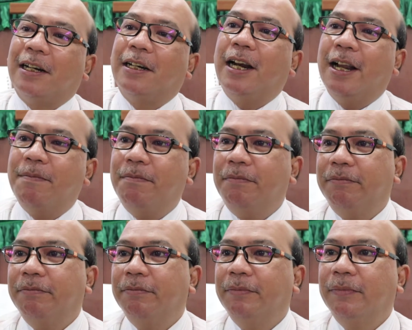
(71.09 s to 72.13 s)
dalam
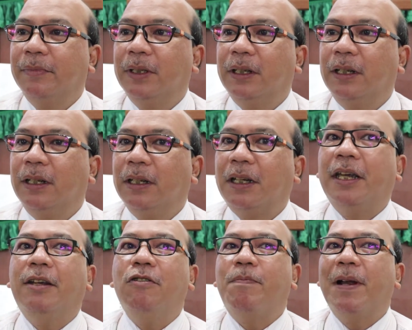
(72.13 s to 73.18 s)

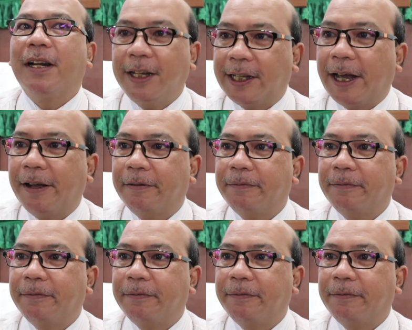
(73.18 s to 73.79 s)
kehidupan kita.